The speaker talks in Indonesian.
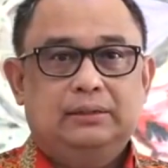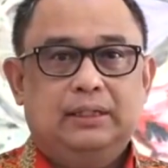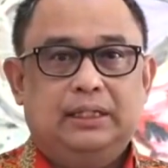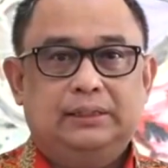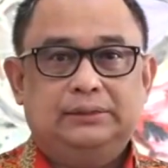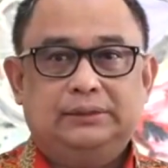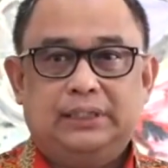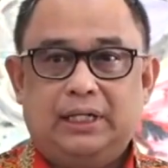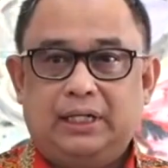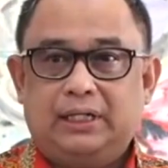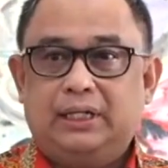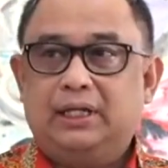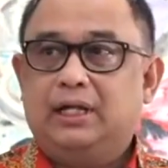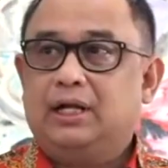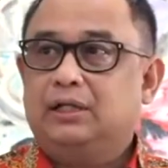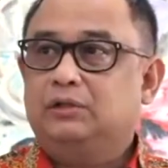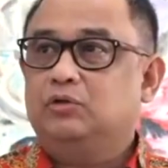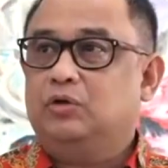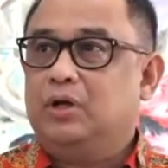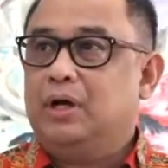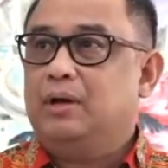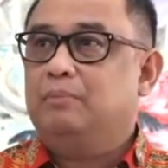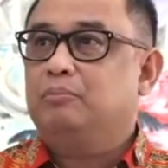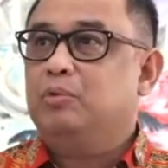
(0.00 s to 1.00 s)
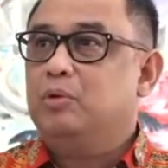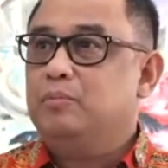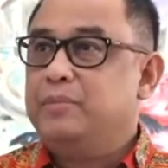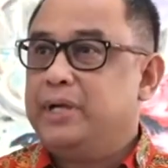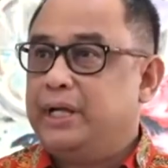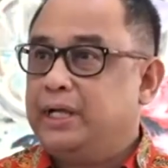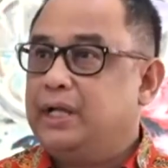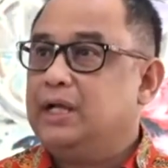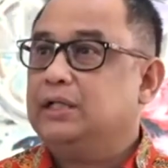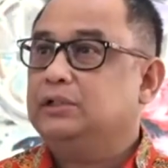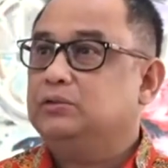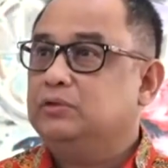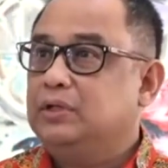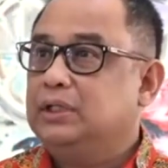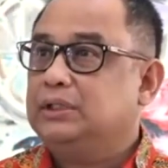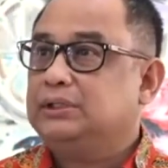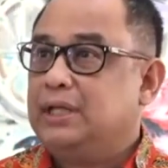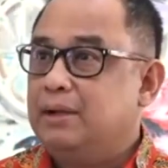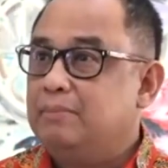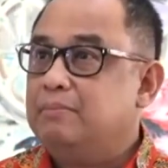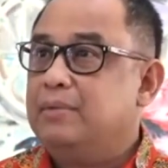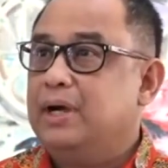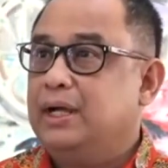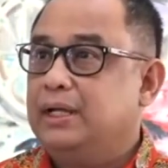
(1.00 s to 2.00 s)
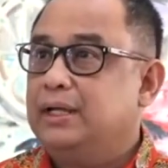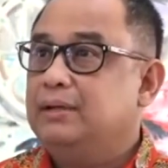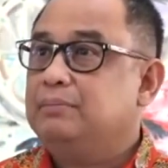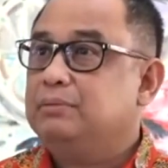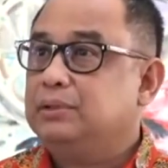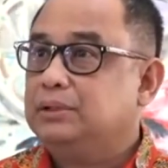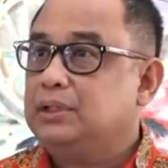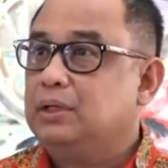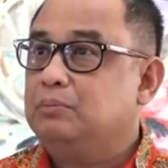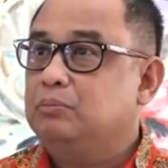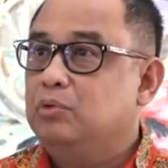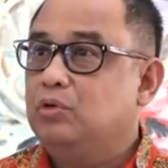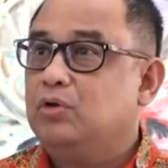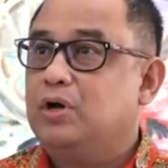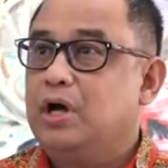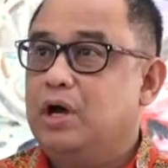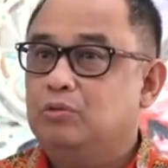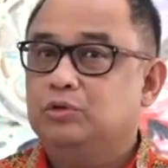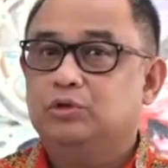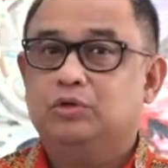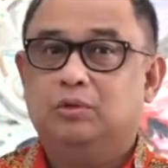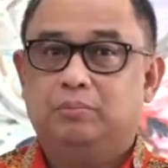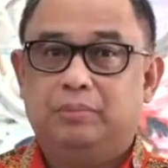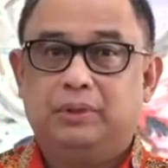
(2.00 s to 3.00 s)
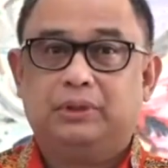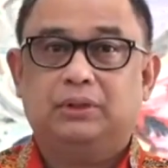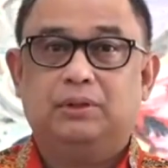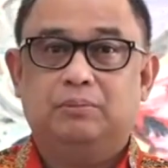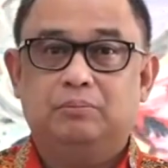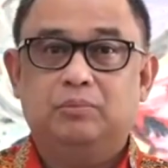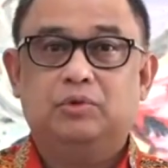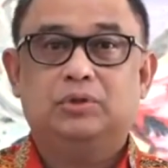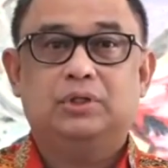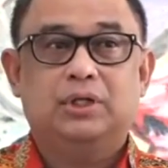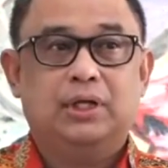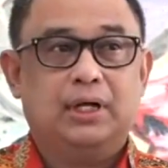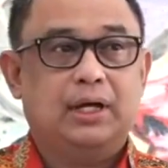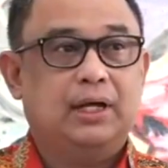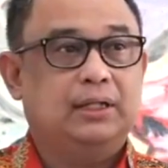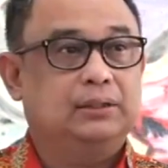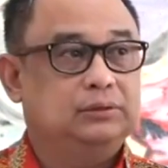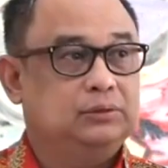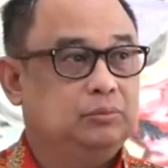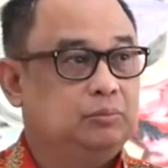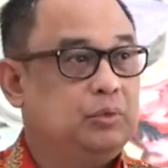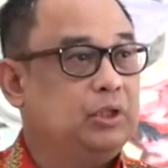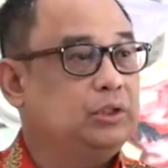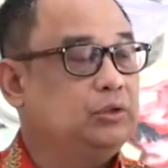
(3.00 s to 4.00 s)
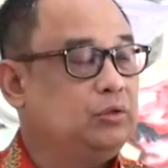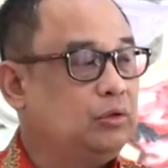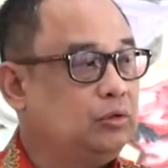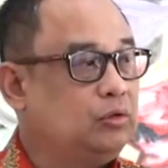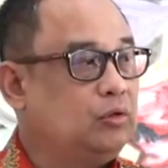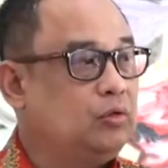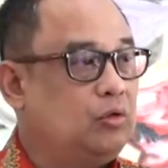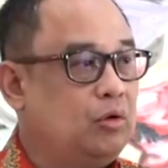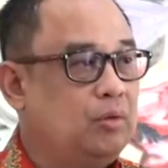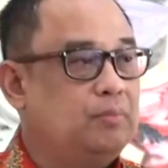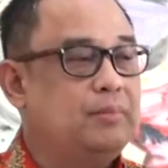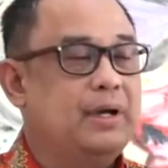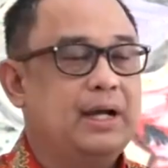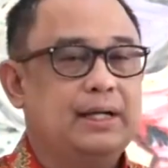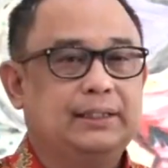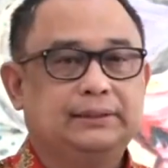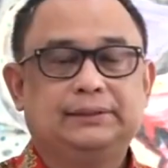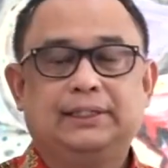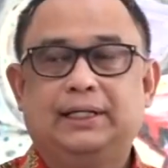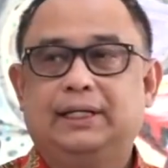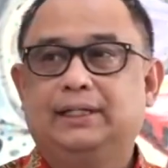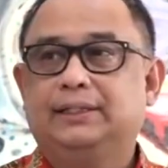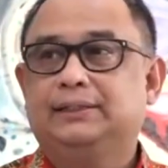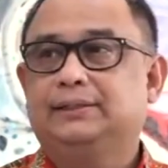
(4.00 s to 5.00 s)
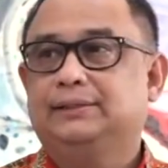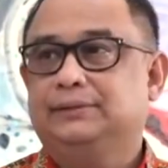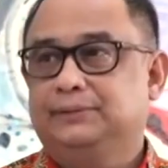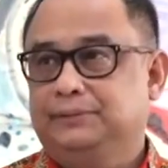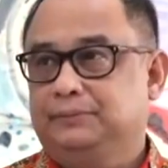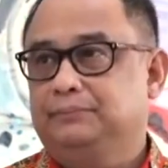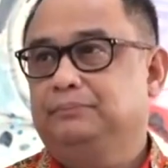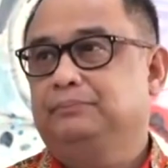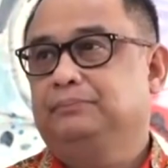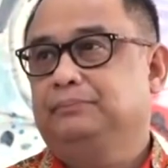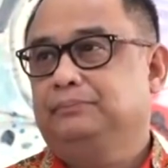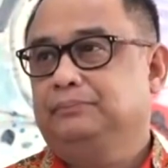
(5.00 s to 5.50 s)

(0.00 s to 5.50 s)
dan saya kira juga Bu Mega juga sama ya, terbuka untuk bertemu dengan semua tokoh bangsa.